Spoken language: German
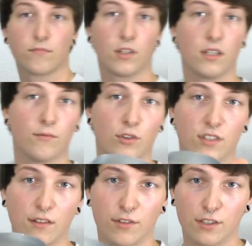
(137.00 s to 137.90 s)
Dann nehmen wir
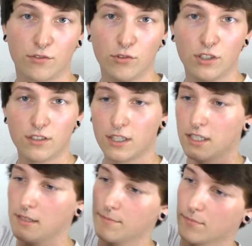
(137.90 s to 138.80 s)
uns einfach das
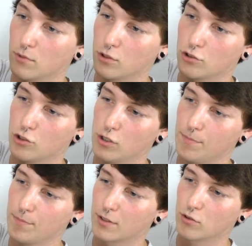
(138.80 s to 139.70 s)
Unterteil und
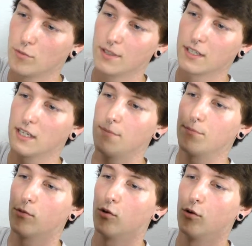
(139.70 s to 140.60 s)
stülpen das Oberteil
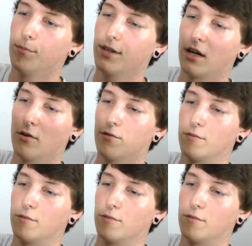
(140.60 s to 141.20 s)
oben drauf.